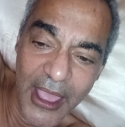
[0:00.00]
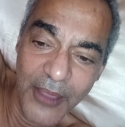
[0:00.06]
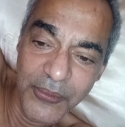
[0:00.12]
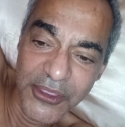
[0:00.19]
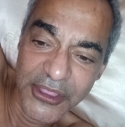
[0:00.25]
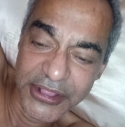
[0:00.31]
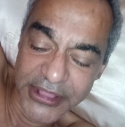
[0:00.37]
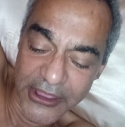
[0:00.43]

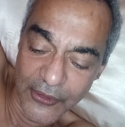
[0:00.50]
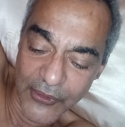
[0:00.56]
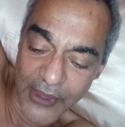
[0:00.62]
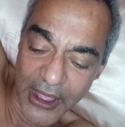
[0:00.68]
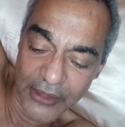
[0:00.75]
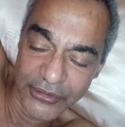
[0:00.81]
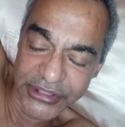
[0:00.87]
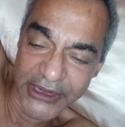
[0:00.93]
Me deu
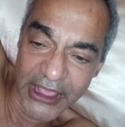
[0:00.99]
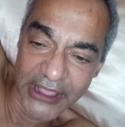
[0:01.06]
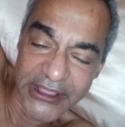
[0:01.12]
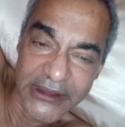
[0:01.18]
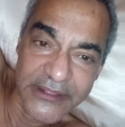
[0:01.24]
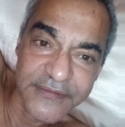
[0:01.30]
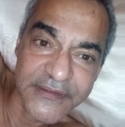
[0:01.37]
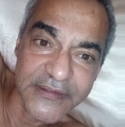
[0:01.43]
a um trem,
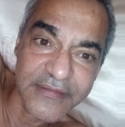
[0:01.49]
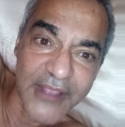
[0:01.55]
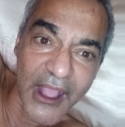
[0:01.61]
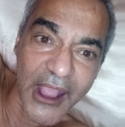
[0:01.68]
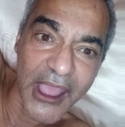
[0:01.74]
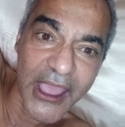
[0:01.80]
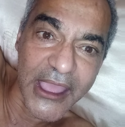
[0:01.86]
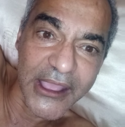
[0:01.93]
que nem que
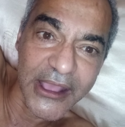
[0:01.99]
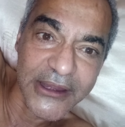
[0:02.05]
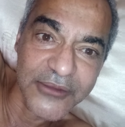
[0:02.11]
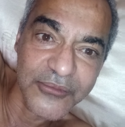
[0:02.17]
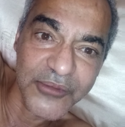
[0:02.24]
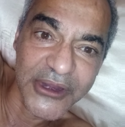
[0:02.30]
o querendo